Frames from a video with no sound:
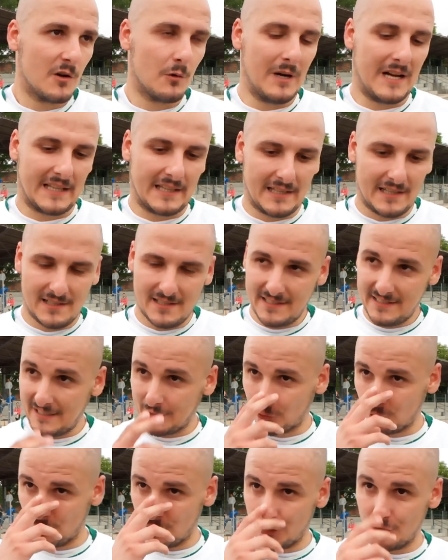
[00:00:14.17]
Guarda, hai
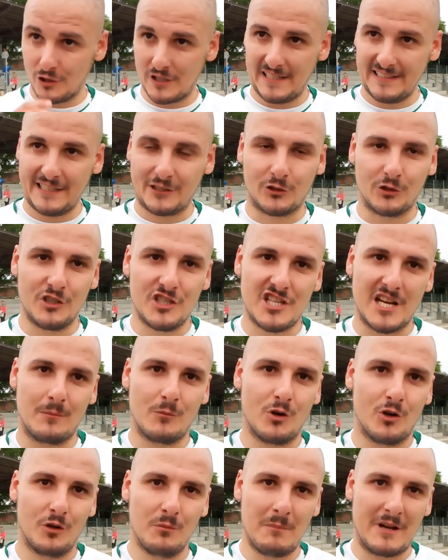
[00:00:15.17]
detto, hai detto
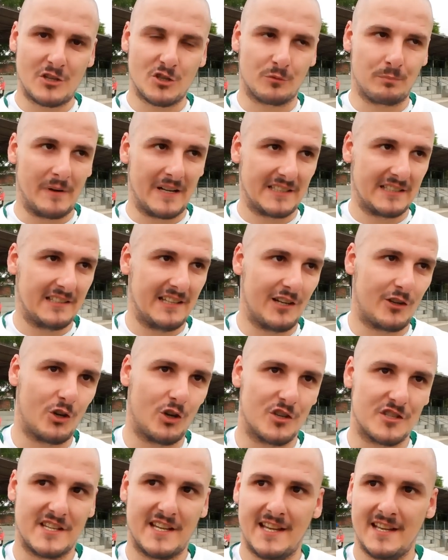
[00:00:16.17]
diciamo la maggior parte delle
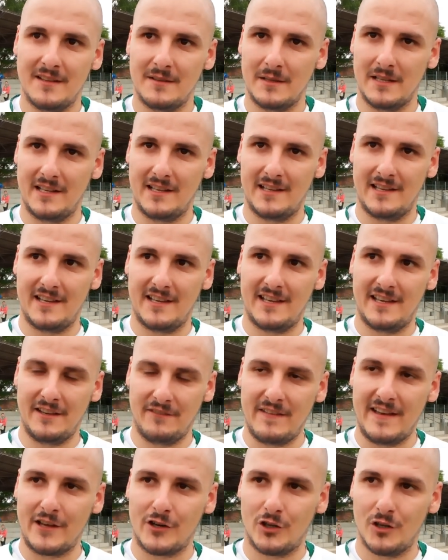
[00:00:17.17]
cose, eh,
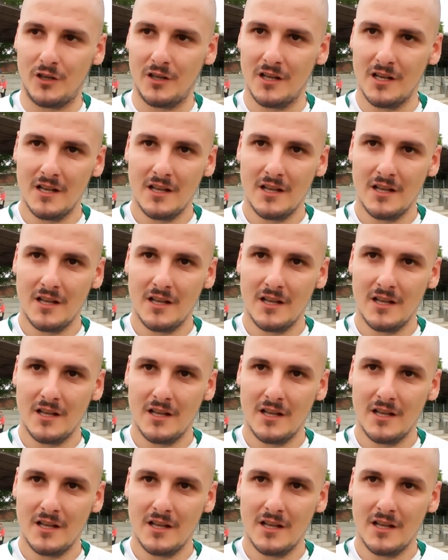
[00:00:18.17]
è vero,